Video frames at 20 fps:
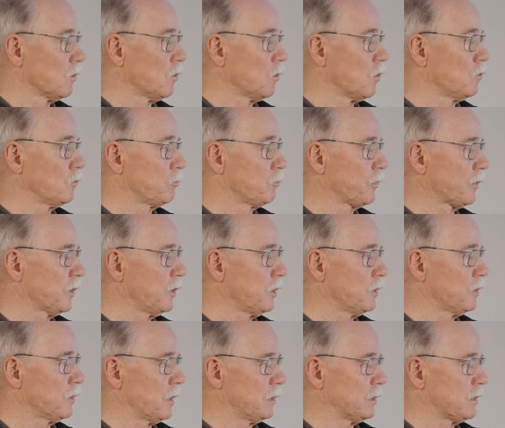und
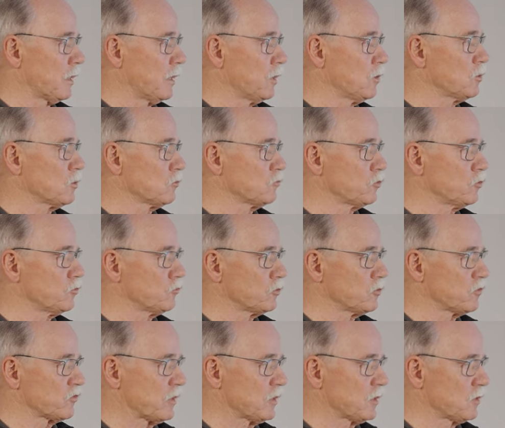bringen an
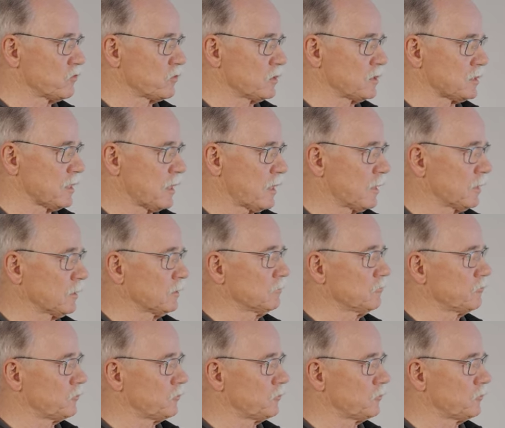365 Tagen,